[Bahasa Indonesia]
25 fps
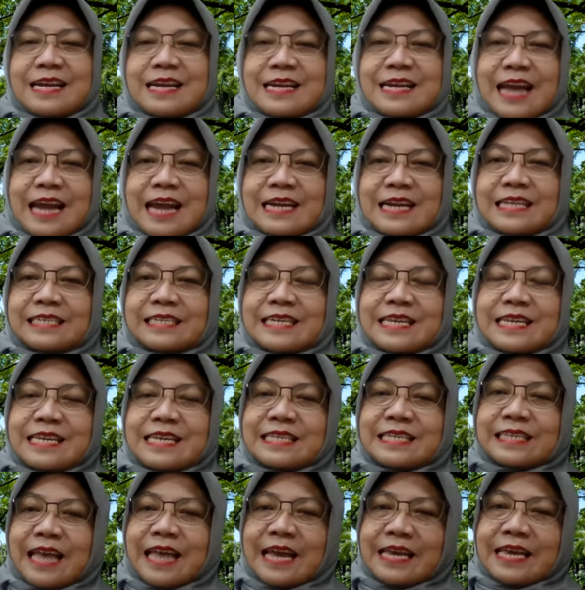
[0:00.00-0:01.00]
Nah, di sini
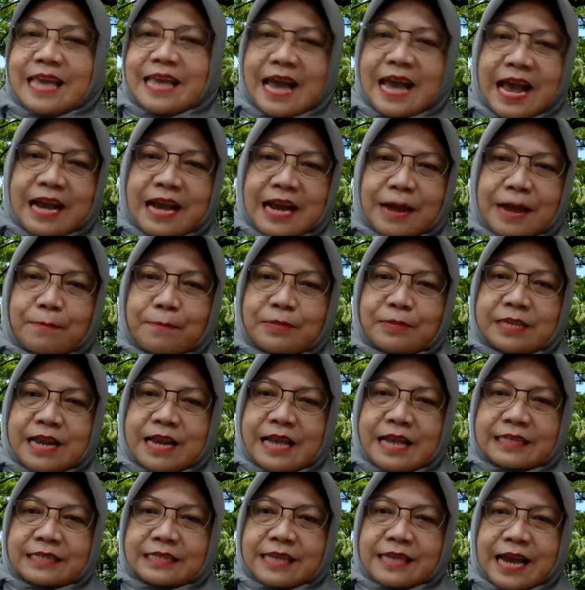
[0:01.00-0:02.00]
saya akan
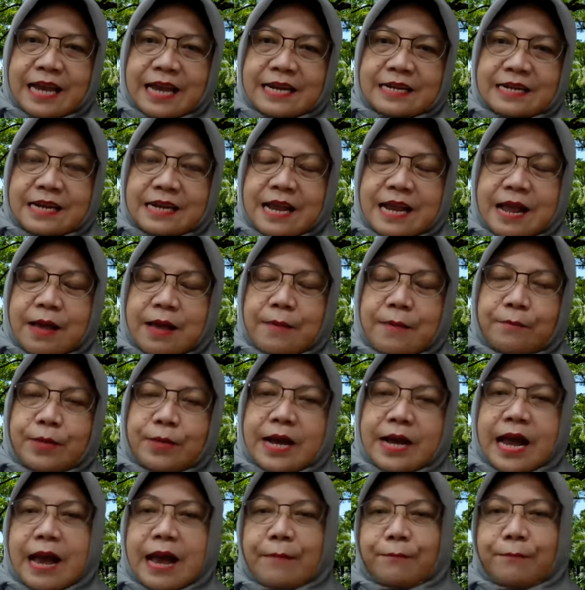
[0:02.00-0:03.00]
menjelaskan
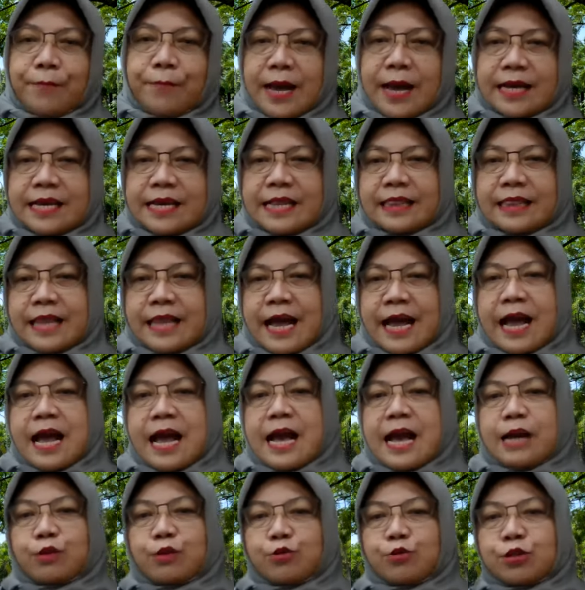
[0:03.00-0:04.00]
mengapa kita
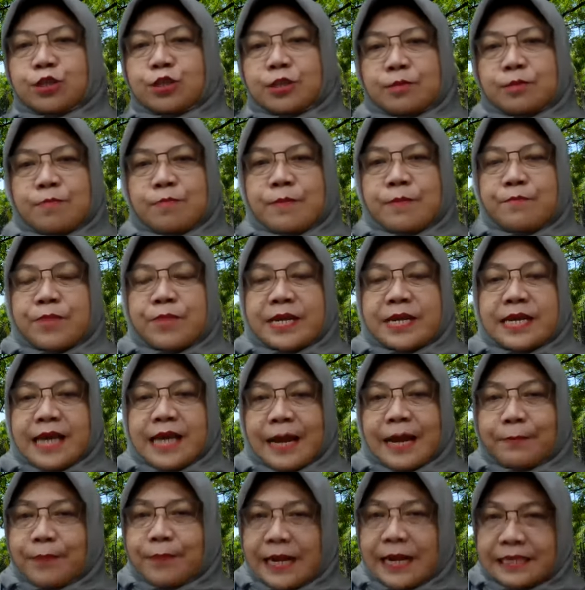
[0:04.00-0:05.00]
harus
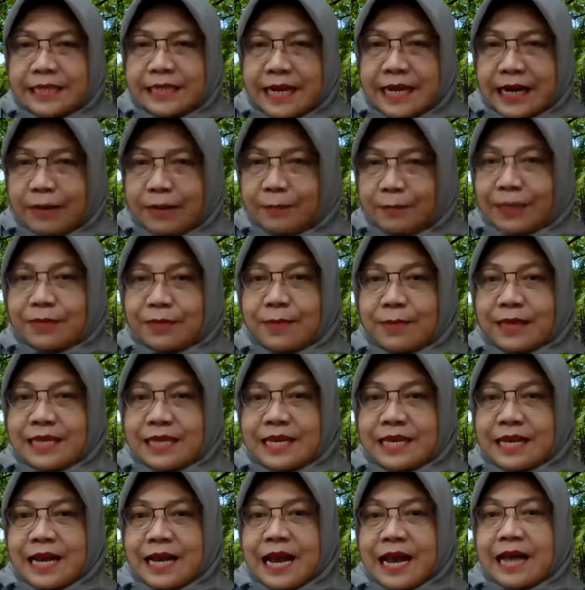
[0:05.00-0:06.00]
memberikan pelajaran
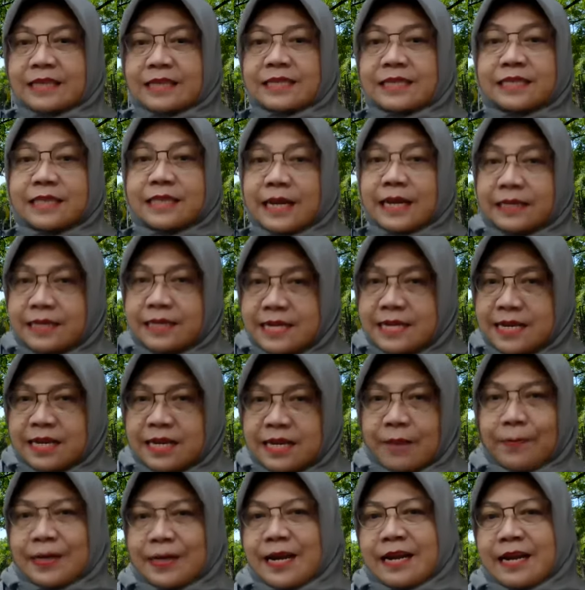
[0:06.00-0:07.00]
matematika sejak dini
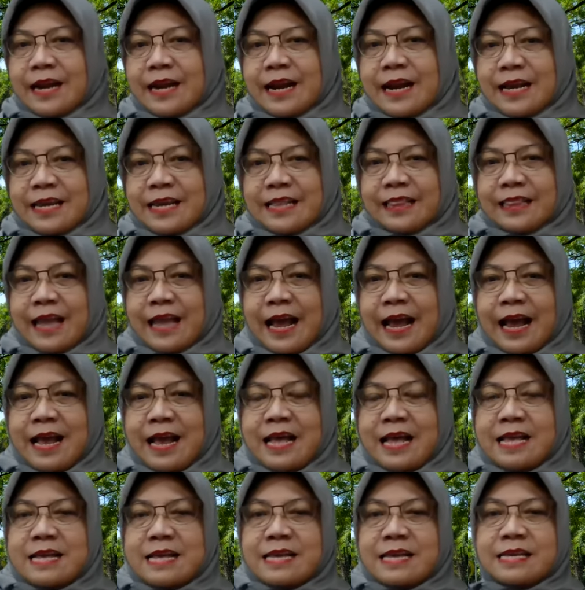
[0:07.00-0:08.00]
kepada anak-anak kita,
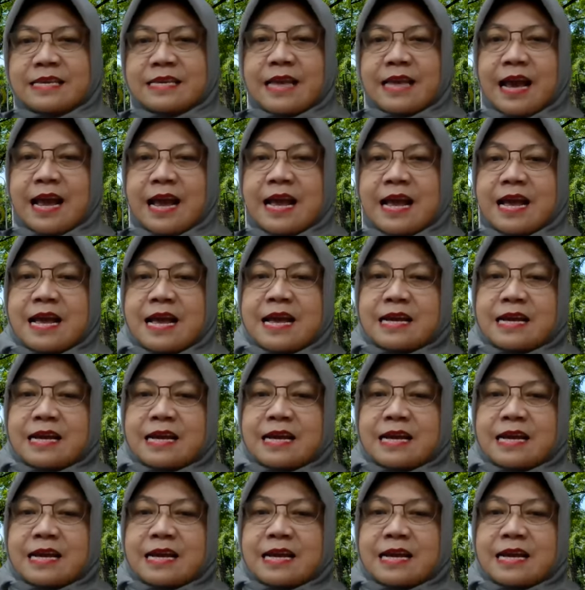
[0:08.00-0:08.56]
ya.